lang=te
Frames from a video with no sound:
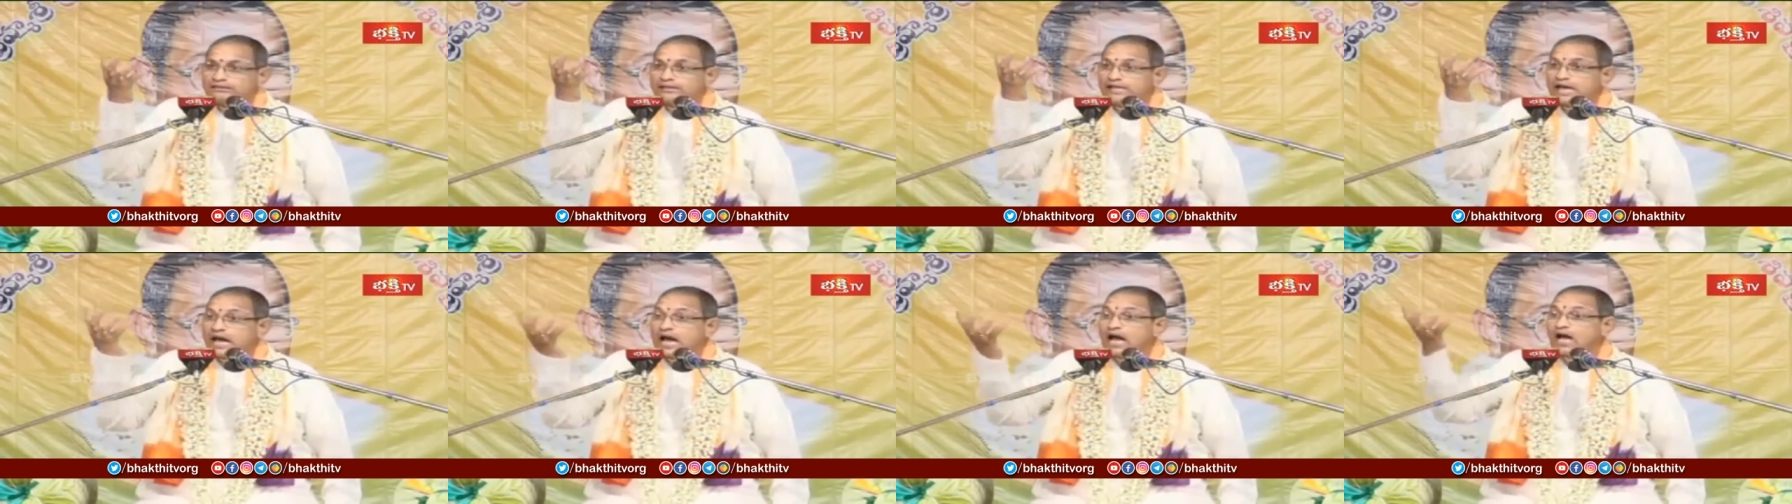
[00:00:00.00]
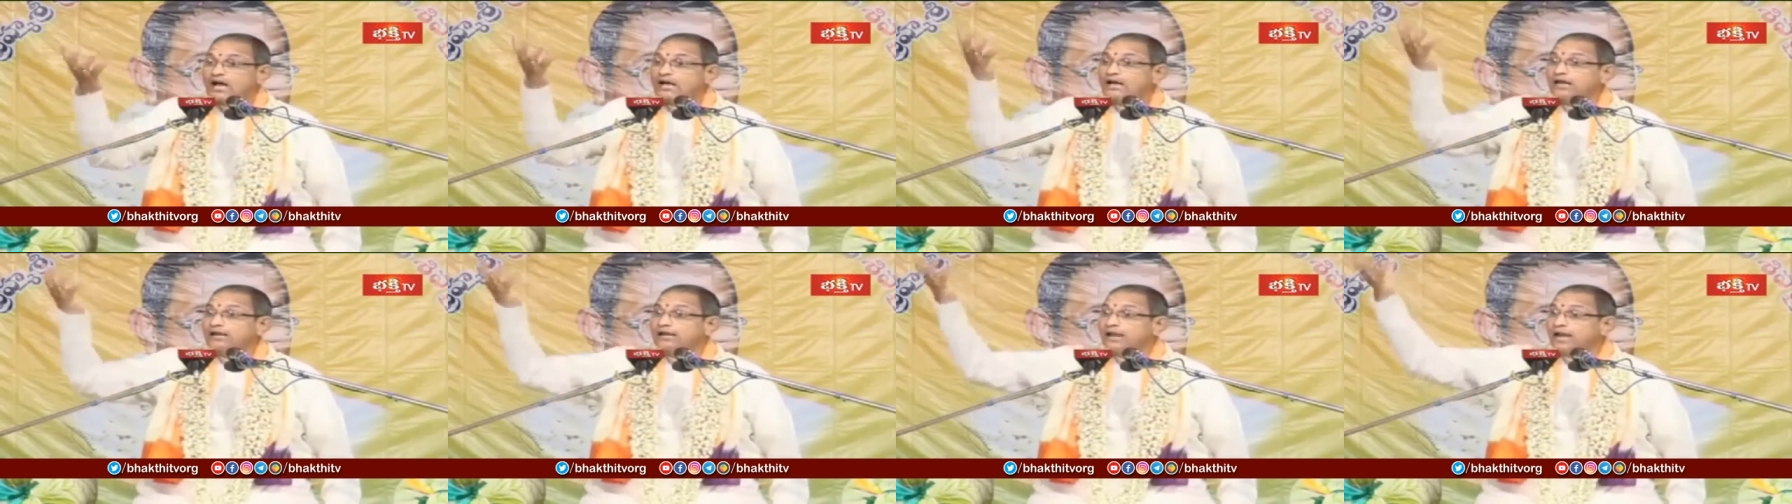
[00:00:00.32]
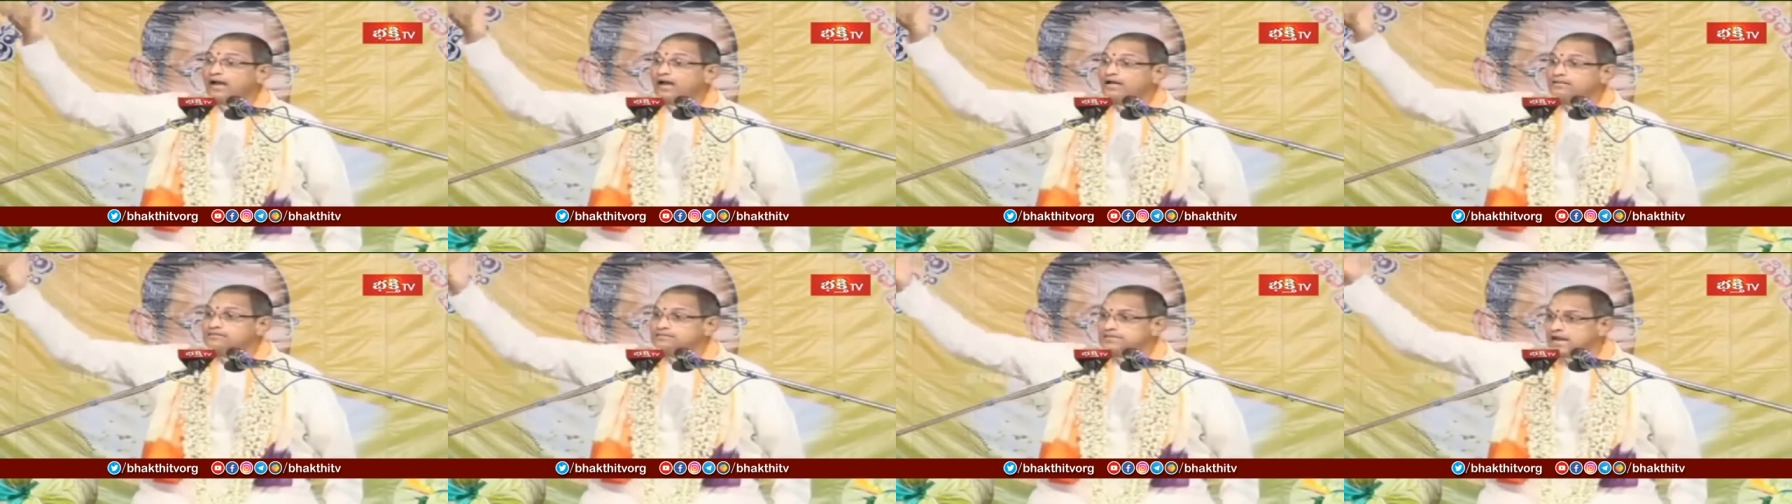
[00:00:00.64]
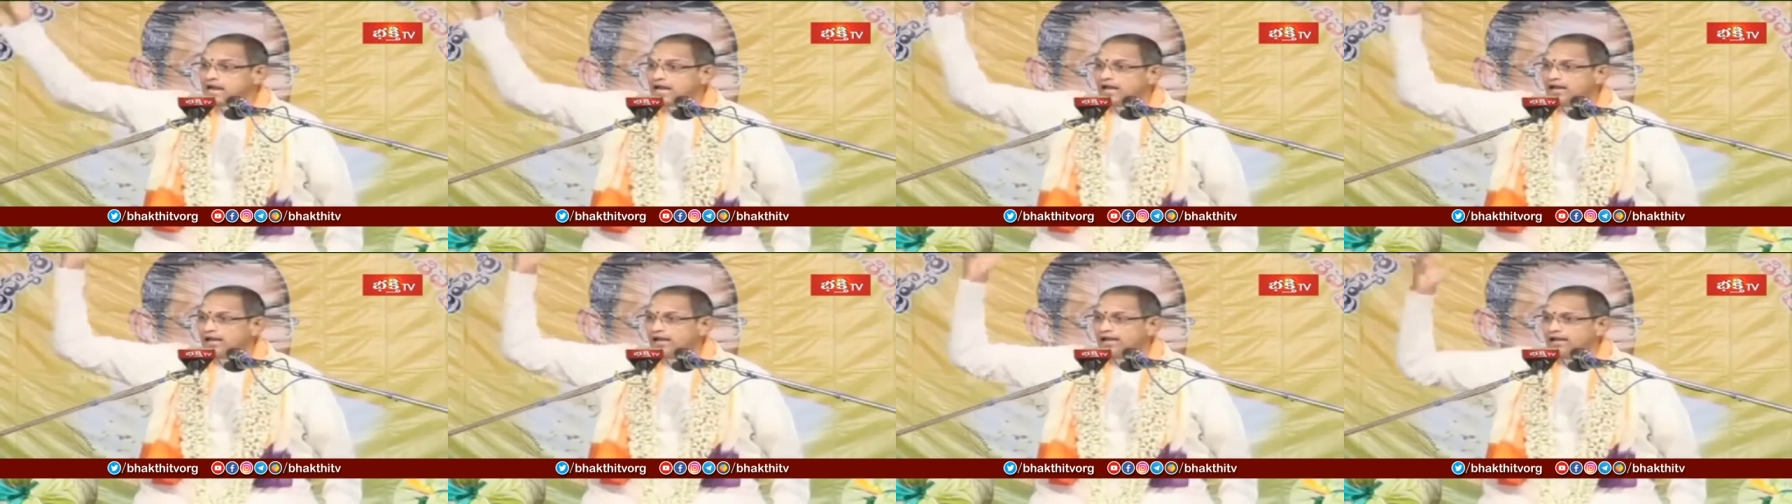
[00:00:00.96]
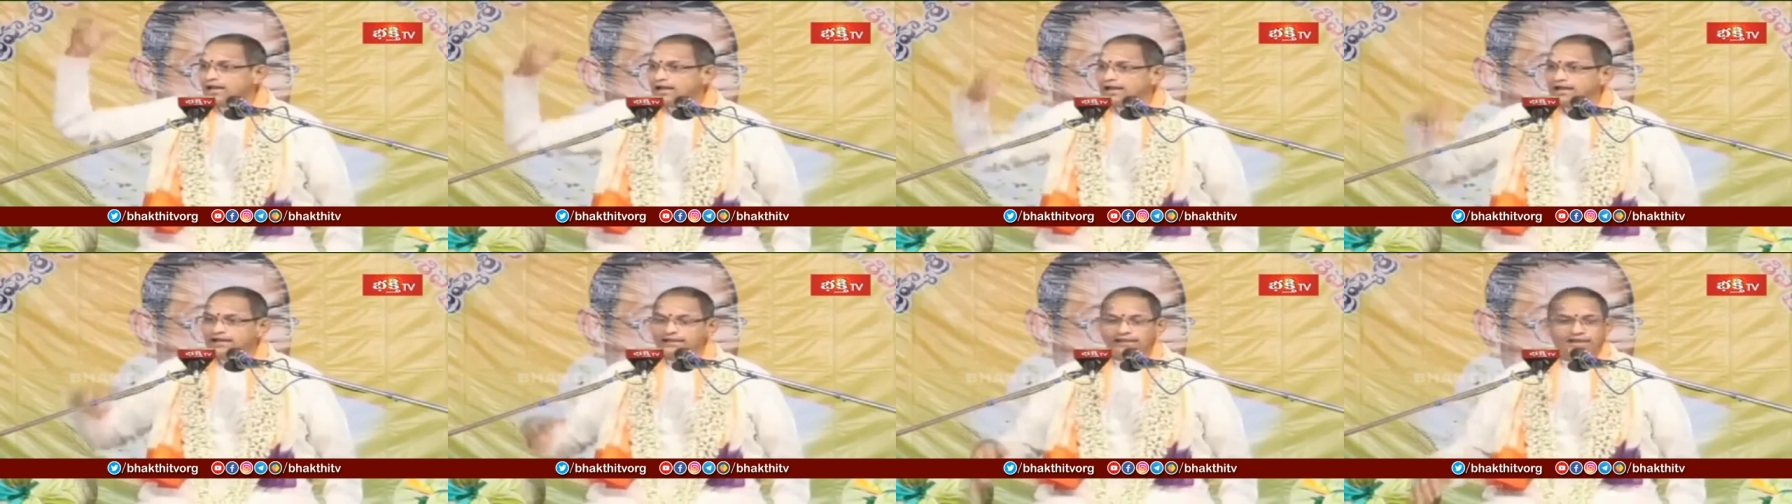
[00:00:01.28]
త్యాగరాజ
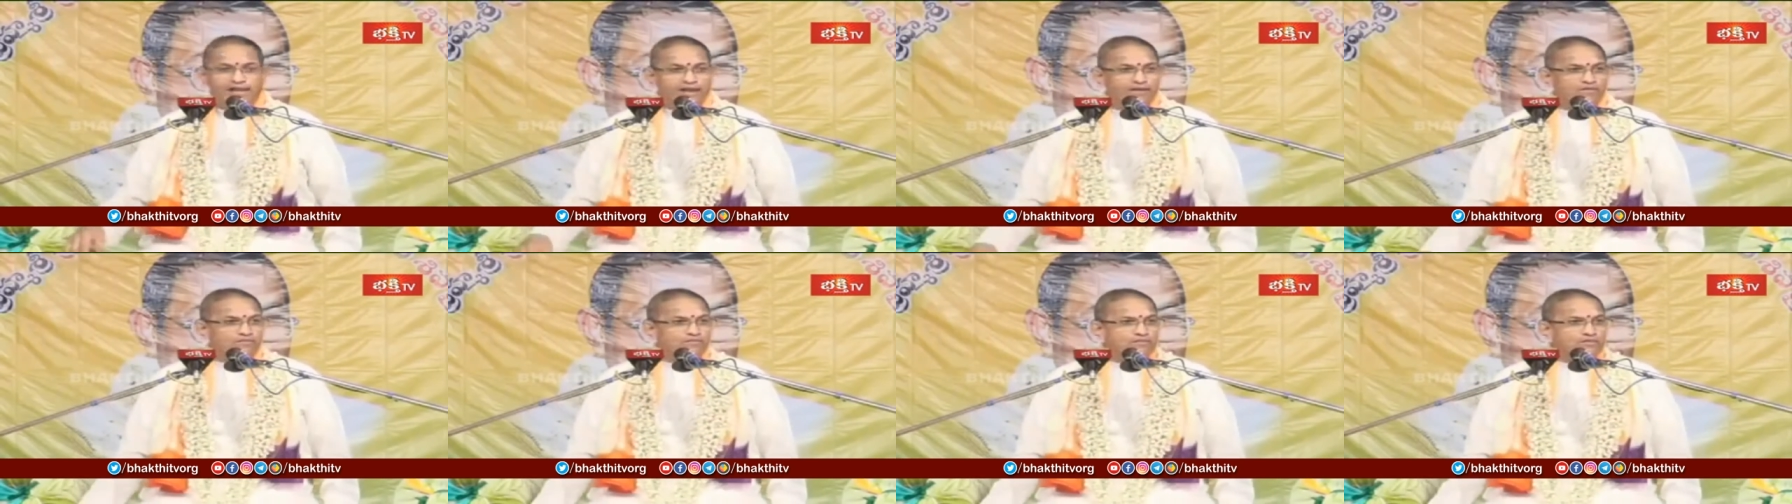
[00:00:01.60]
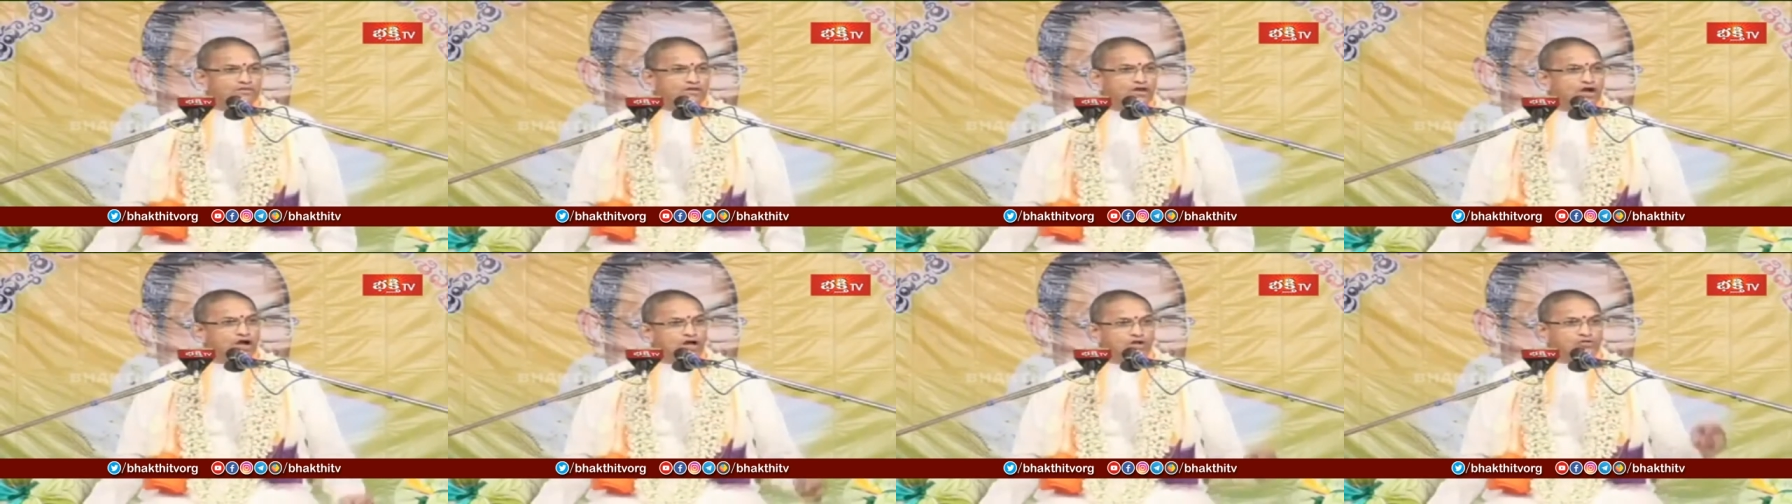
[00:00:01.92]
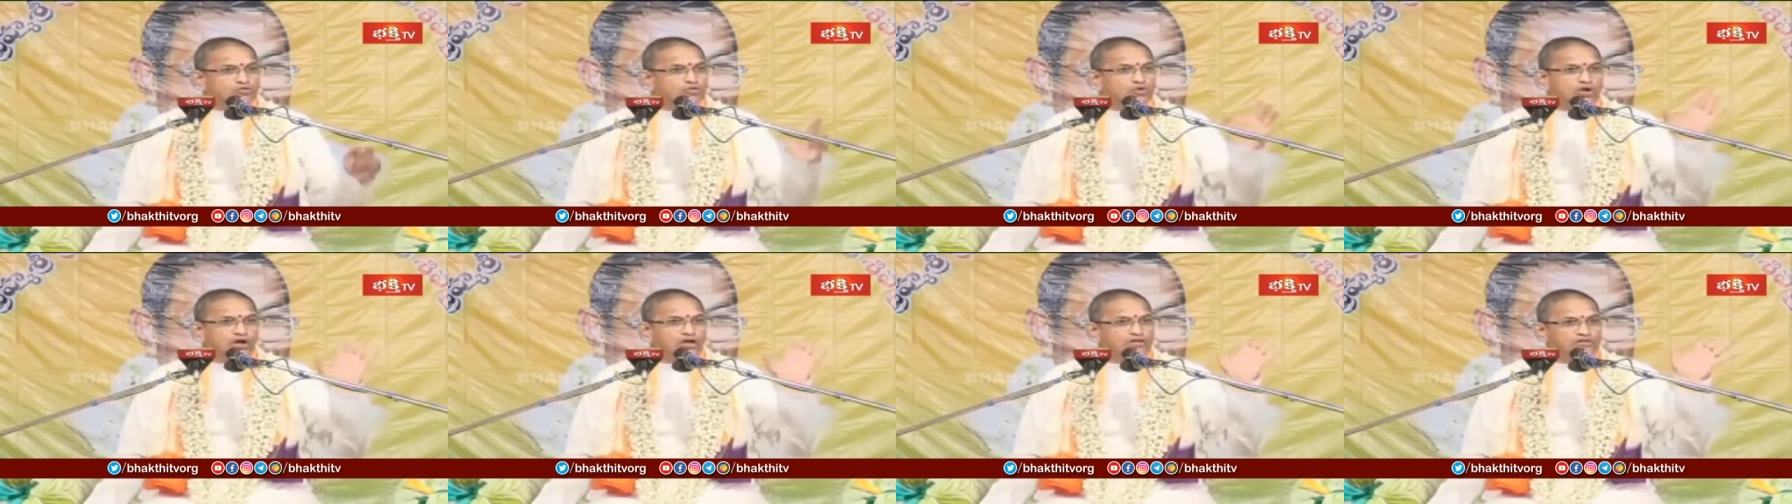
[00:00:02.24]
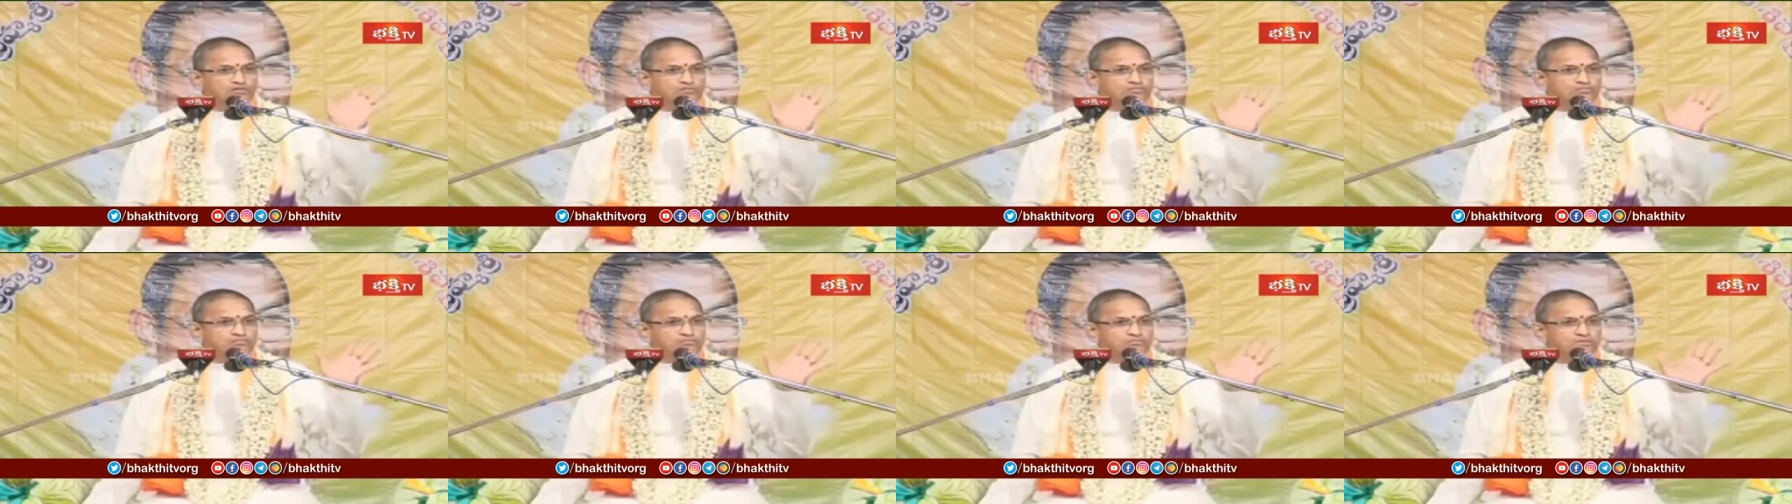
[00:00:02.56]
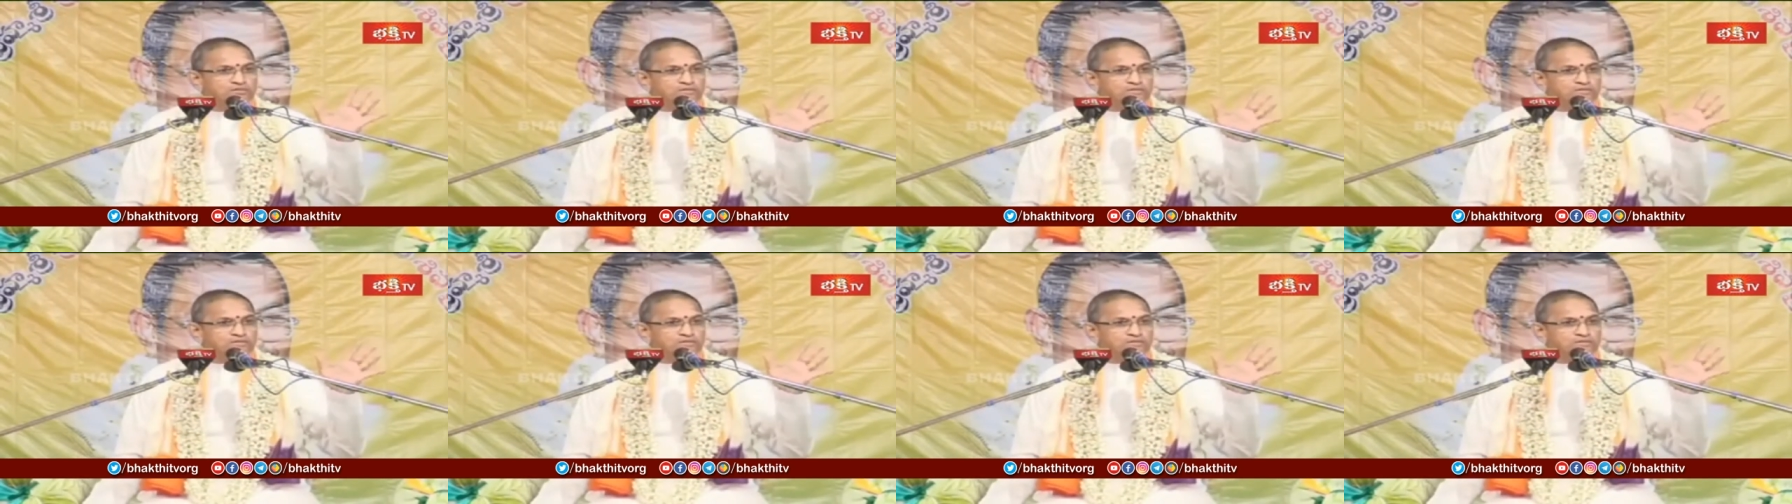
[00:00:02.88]
అయ్యాడు కాదు కాదు